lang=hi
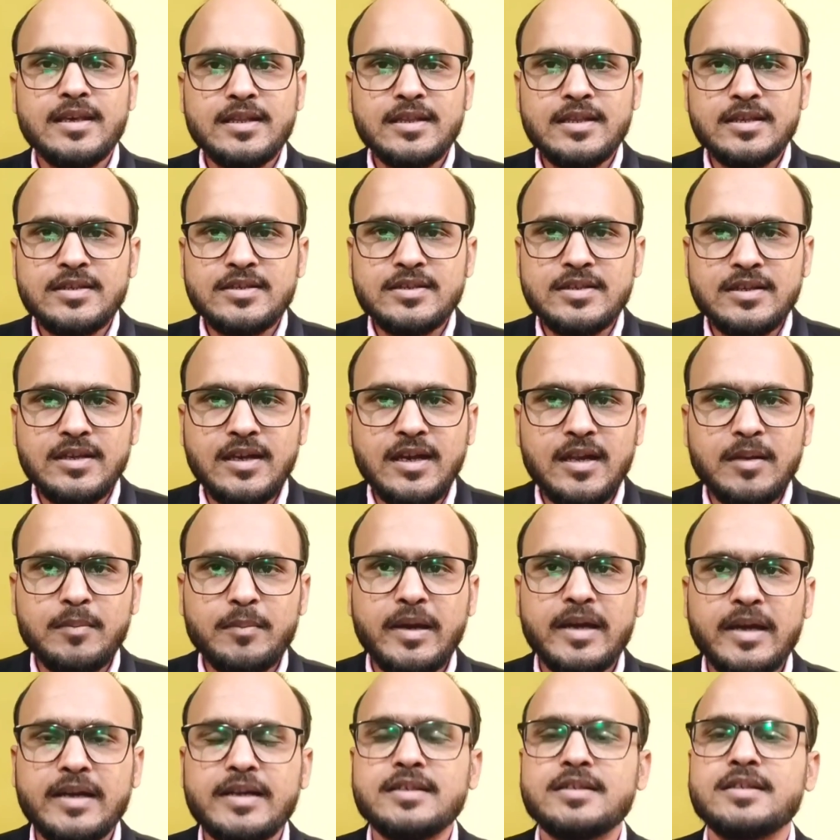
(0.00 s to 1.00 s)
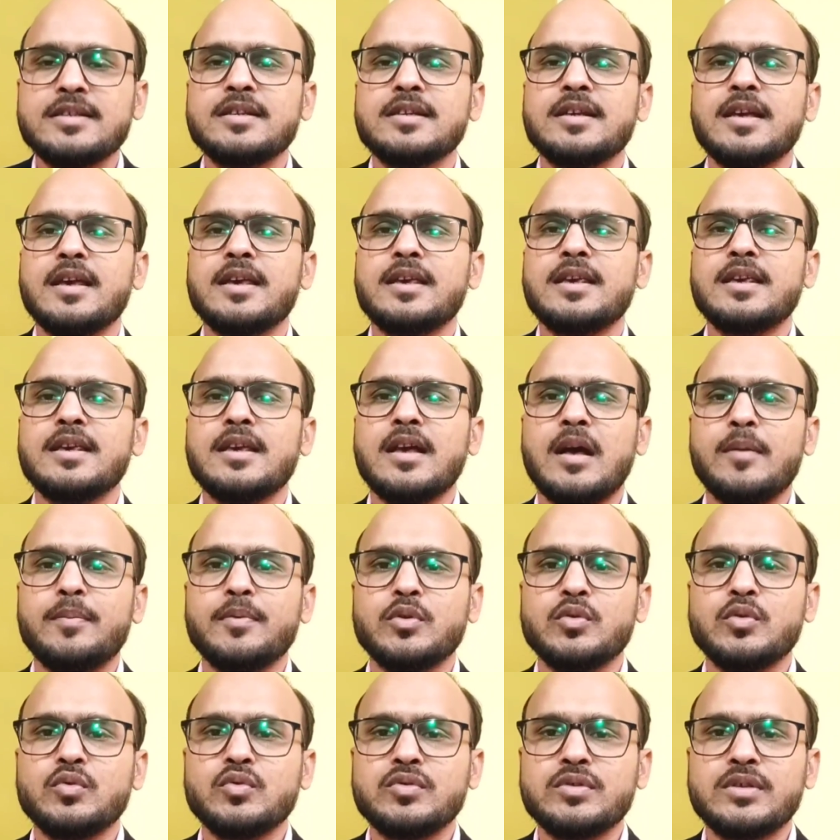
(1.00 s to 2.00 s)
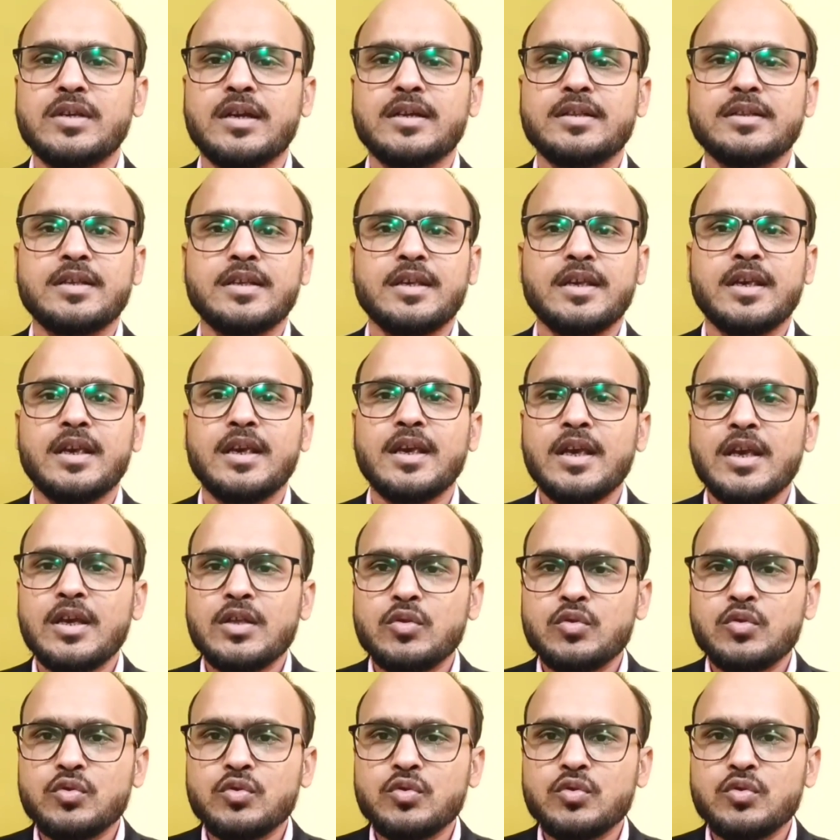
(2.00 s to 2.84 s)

यदि सिंगल मेडिसिन का ही आप यूज करते हैं